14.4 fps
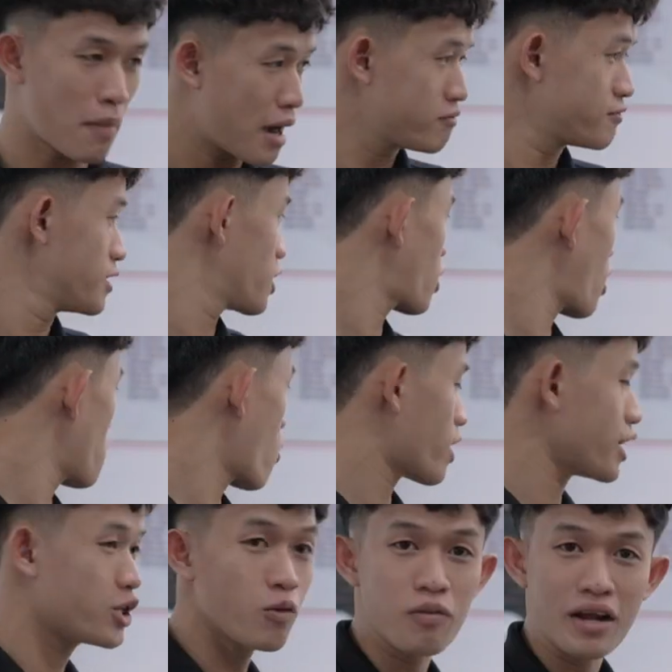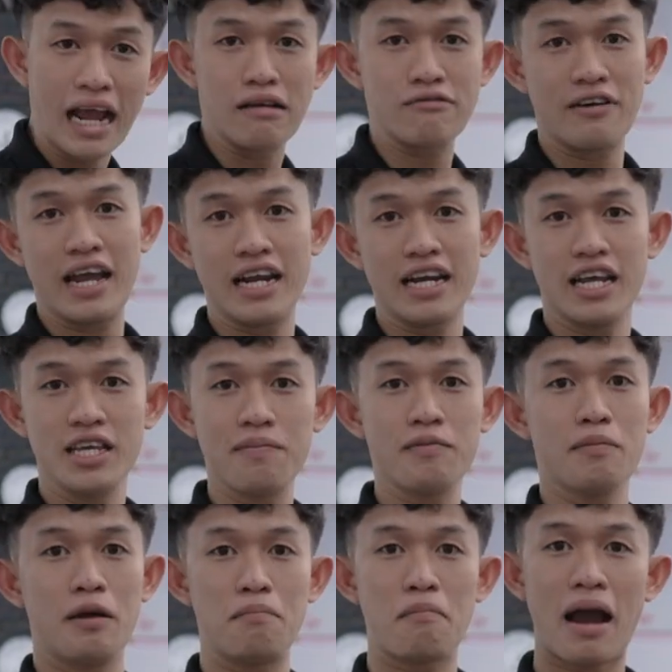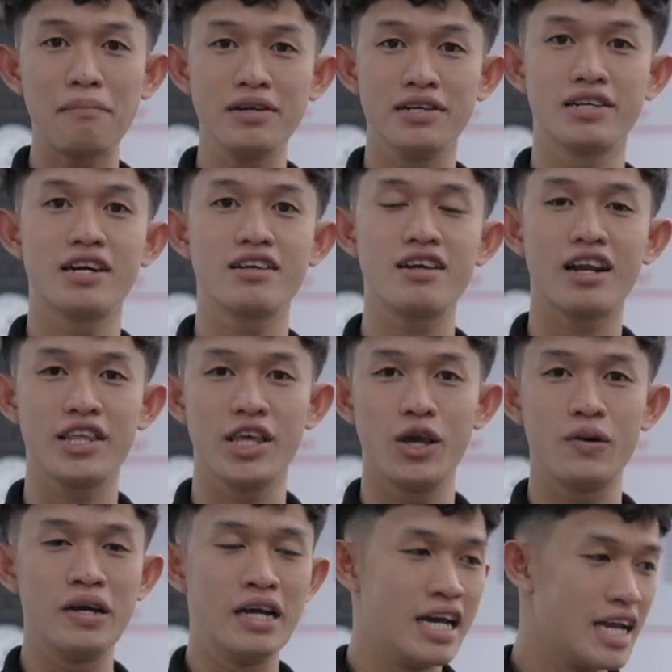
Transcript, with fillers: mà vừa có một cái chút ngà vàng để giúp cho mình bám đường hơn rất là nhiều.